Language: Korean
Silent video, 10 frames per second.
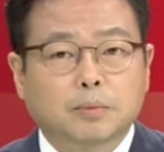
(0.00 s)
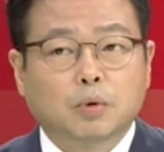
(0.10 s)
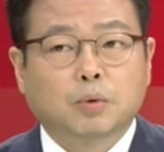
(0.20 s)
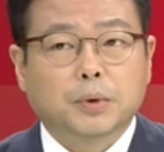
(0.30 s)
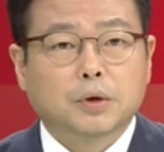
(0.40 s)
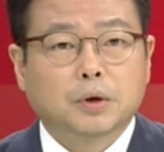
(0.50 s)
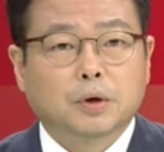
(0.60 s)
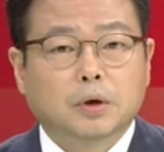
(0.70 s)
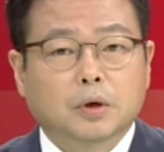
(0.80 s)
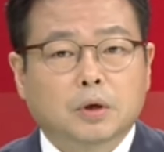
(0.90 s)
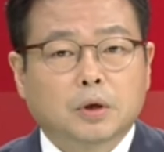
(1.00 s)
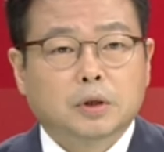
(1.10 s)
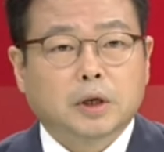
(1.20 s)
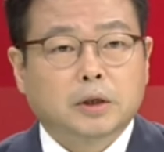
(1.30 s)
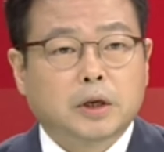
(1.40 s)
살펴보면요.
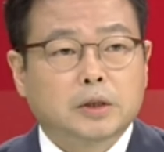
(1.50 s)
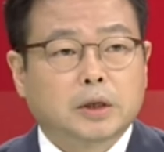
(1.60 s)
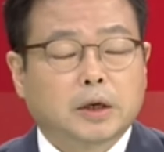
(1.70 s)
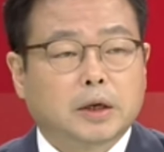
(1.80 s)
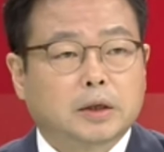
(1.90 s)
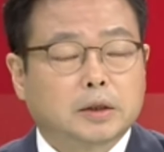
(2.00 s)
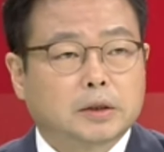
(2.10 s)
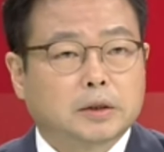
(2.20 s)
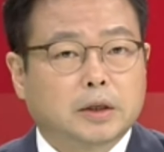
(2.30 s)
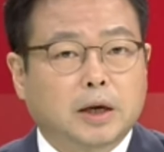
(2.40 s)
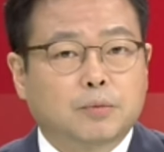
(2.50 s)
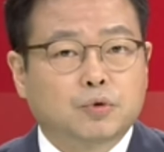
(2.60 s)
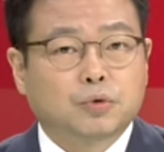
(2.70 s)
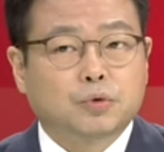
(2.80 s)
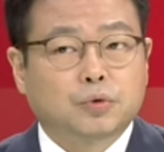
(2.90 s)
최근에 이제 그
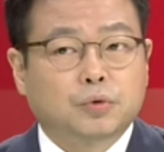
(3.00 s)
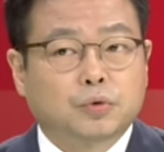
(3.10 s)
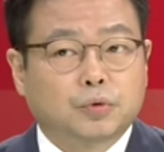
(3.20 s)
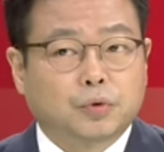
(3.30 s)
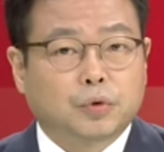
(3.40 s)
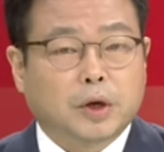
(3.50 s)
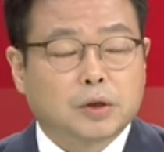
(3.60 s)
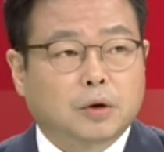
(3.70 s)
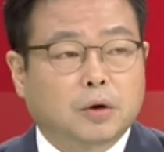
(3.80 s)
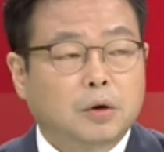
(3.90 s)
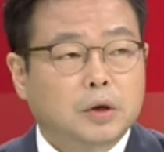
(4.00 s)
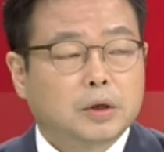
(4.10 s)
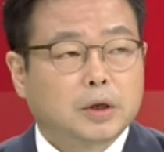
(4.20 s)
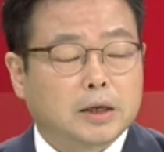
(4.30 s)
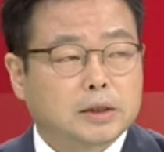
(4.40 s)
게임주에서
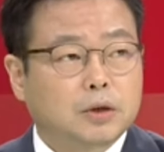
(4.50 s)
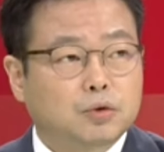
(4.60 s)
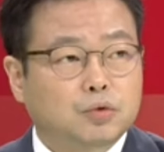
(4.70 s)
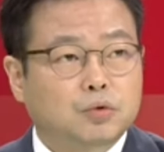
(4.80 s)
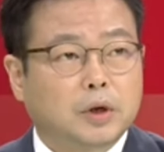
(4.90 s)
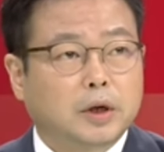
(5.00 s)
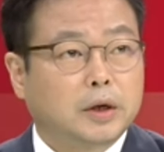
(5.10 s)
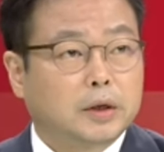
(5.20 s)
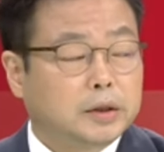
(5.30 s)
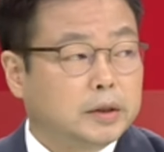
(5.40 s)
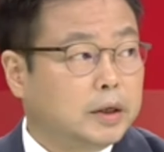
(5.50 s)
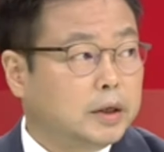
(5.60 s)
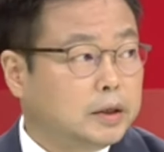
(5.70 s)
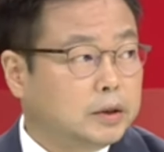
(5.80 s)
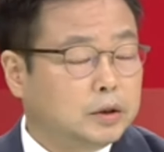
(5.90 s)
가장 중요한
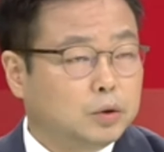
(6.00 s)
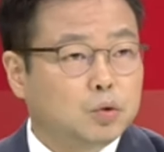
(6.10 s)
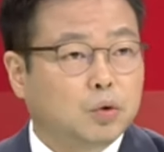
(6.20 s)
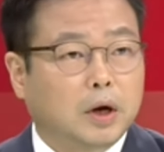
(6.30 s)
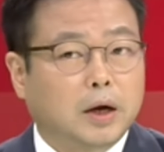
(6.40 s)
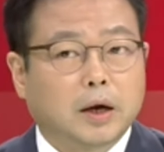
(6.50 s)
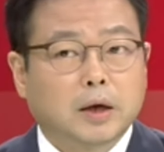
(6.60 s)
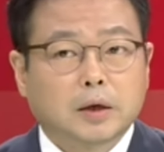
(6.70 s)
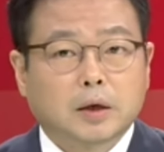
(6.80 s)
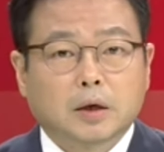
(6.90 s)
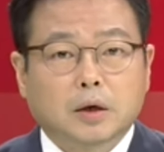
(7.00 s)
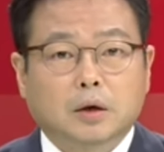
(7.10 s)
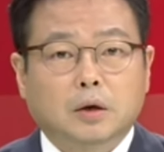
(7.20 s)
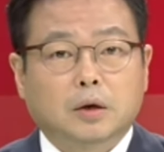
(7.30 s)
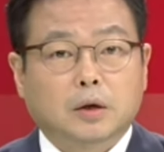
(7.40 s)
이제 그 요소가
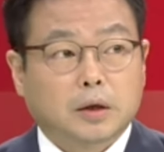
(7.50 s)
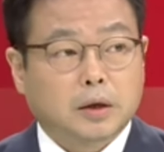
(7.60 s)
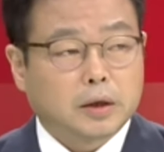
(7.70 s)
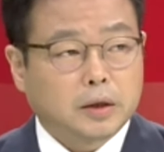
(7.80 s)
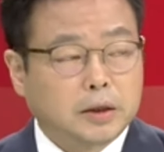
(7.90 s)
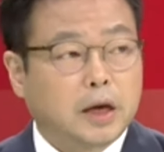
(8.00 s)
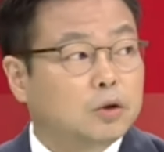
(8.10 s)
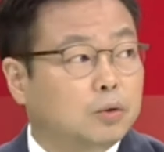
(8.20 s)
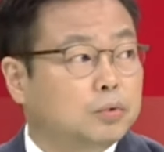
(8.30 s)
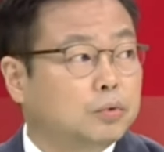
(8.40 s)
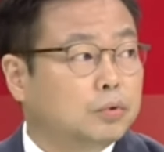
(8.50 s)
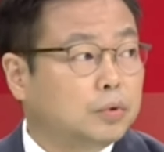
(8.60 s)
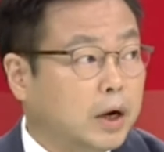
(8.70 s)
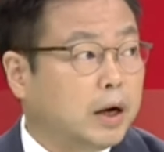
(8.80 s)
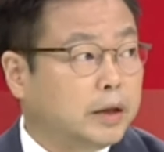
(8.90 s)
어, 흥행
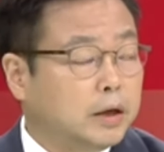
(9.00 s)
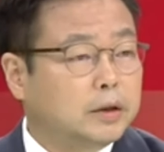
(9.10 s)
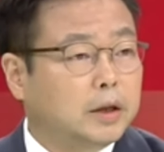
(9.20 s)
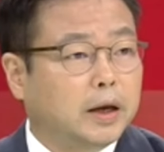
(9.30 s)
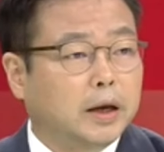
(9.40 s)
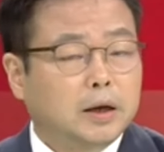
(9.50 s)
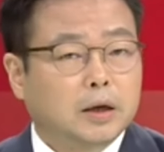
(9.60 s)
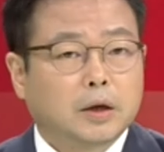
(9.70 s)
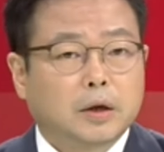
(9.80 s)
여부가 되는데